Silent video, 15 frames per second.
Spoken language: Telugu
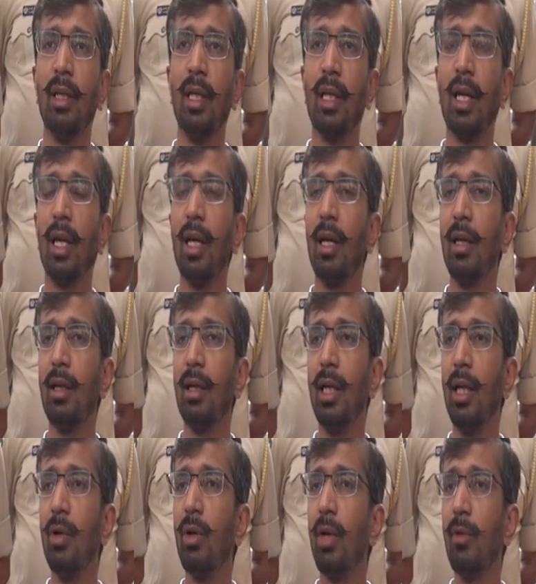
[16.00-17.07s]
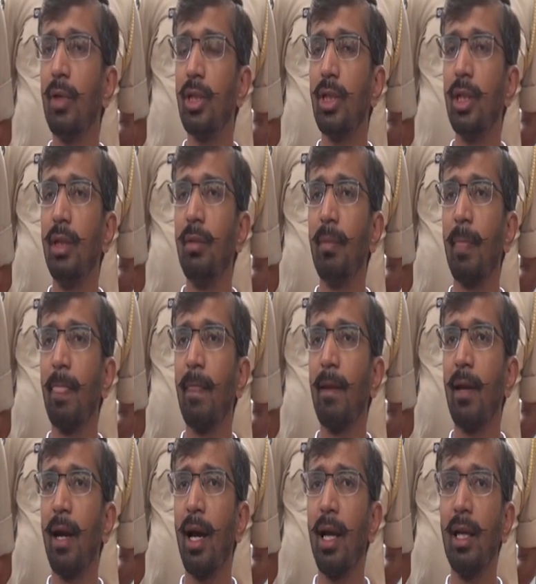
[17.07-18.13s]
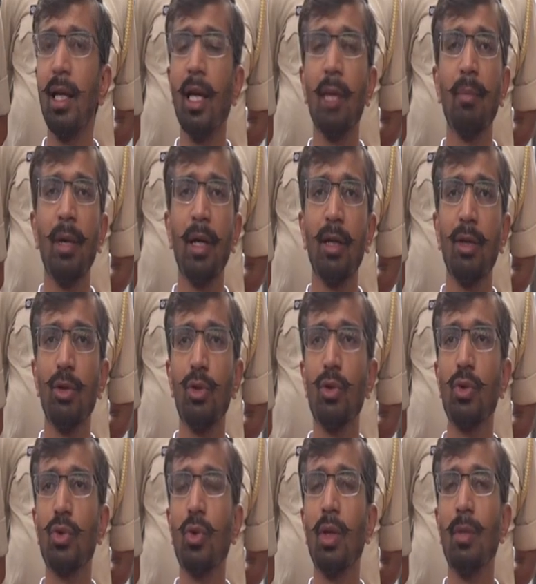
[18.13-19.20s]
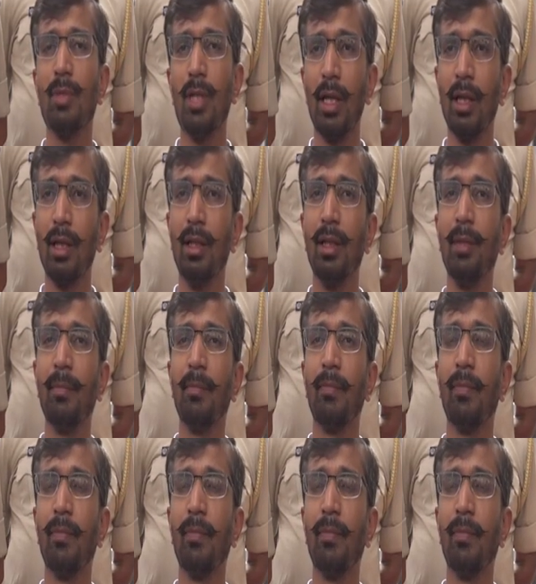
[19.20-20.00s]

ఇక్కడ నేను కూడా వచ్చి అన్ని ఏర్పాట్లు చూసుకోవడం జరిగింది